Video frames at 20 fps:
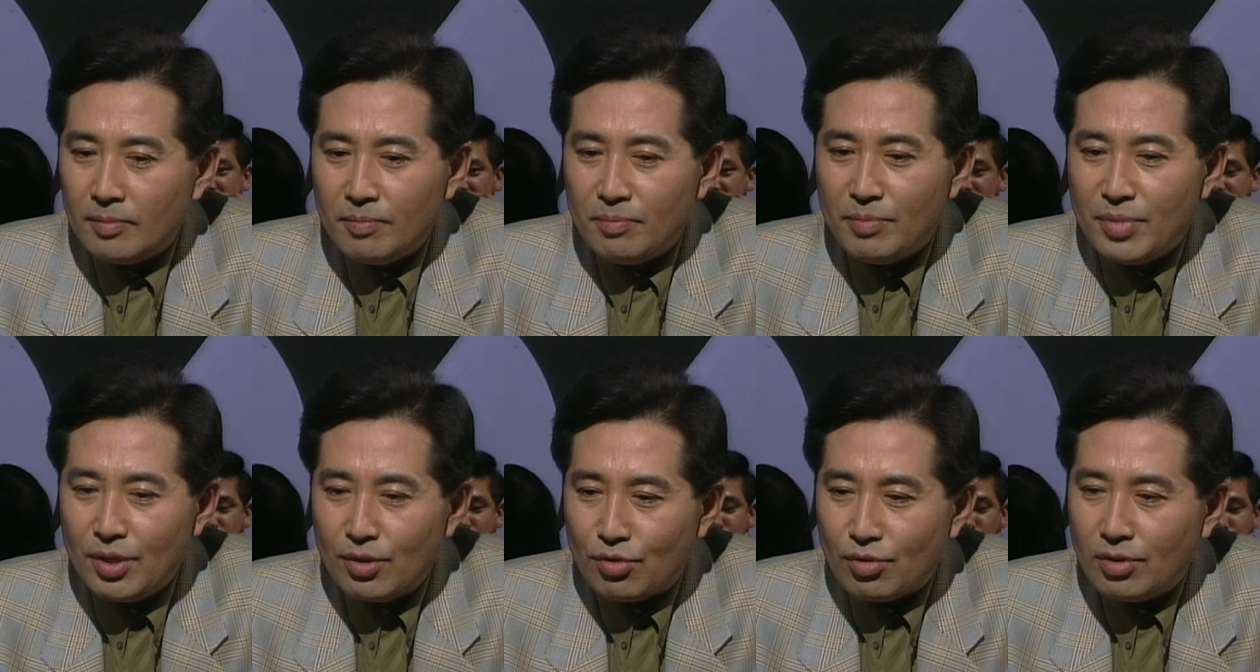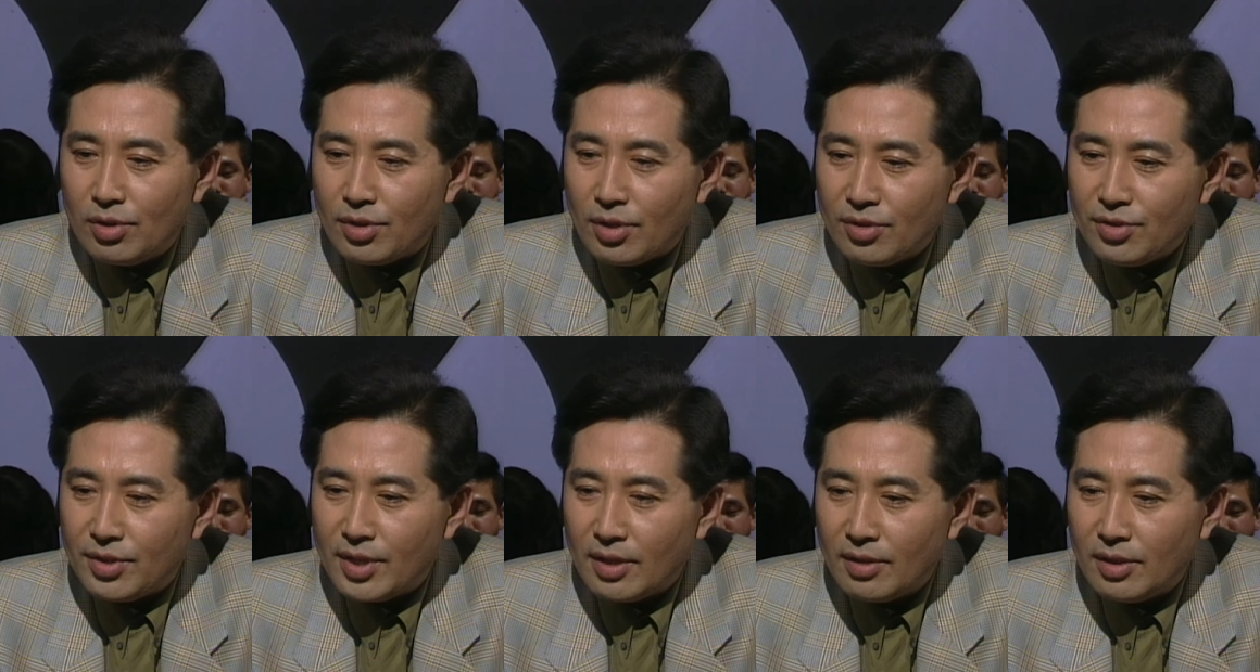미술
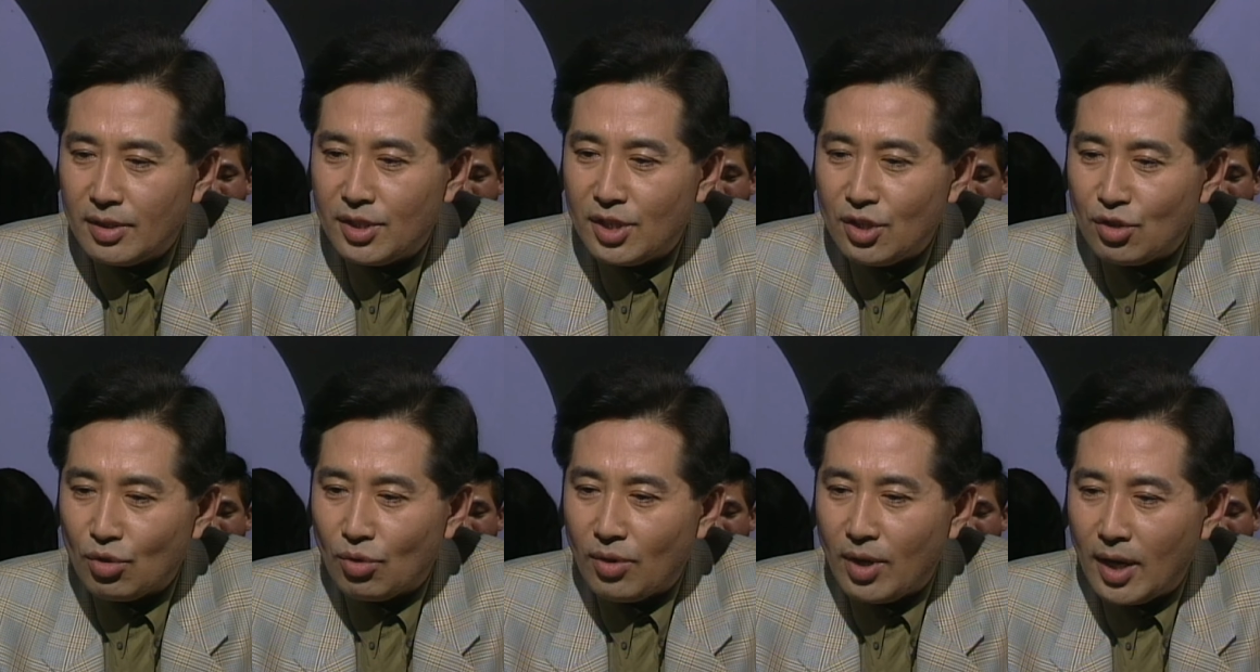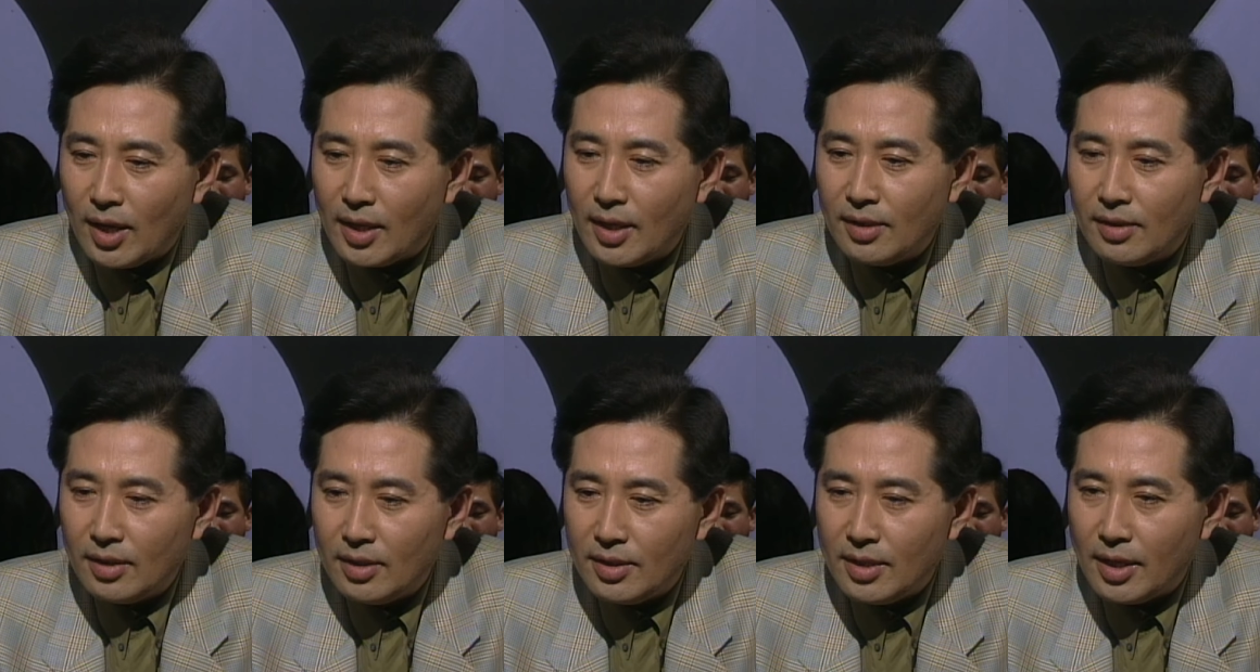선생을
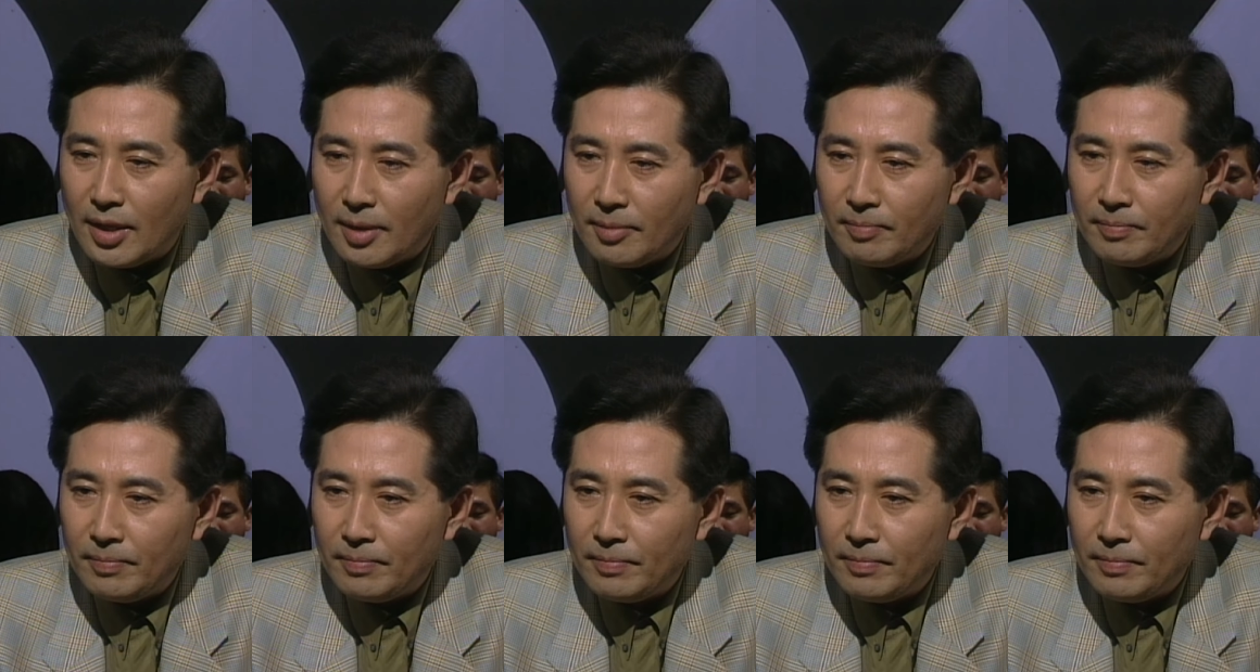지속하겠느냐